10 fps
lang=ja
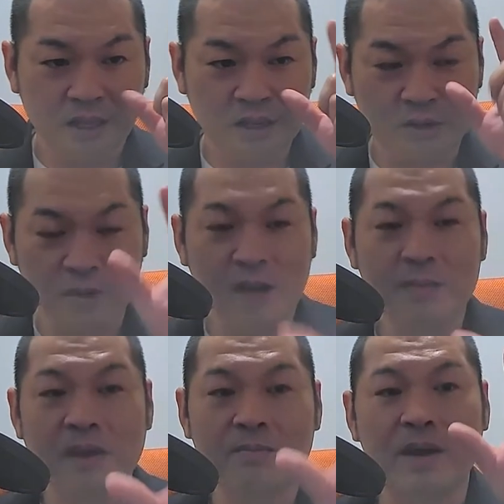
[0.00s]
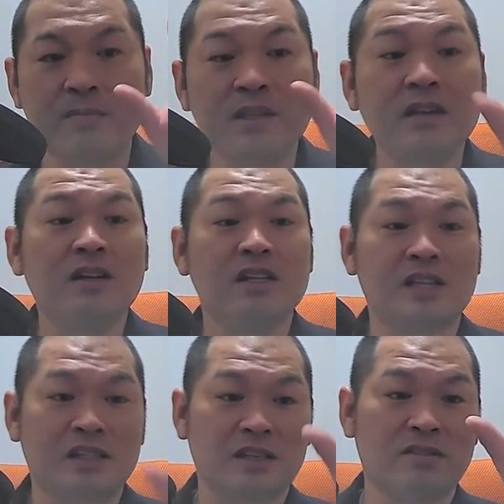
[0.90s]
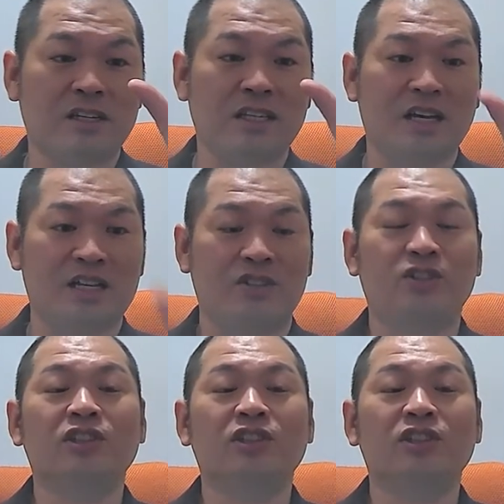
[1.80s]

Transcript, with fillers: この画面、まあ見てくださってる方がいると